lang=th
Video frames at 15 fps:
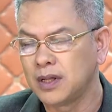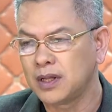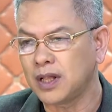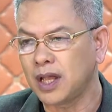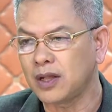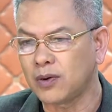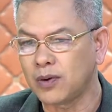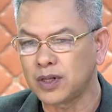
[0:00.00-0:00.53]
แต่
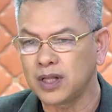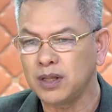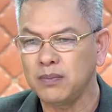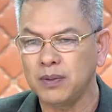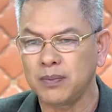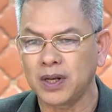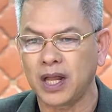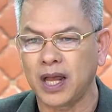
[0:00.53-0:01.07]
ไอ้คนที่
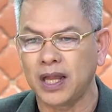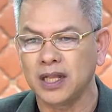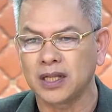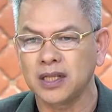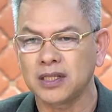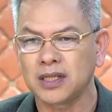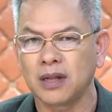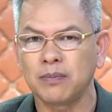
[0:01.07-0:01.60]
มีปัญหาอย่าง
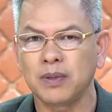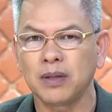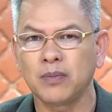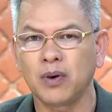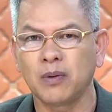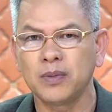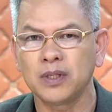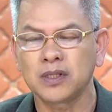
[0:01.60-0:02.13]
ที่อาจารย์เปียกบ
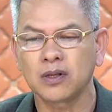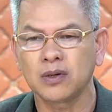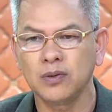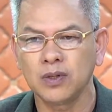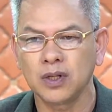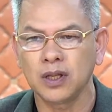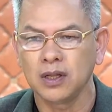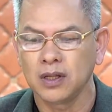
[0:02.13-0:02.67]
อกเมื่อสักครู่
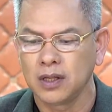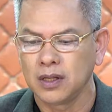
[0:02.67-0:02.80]
นี้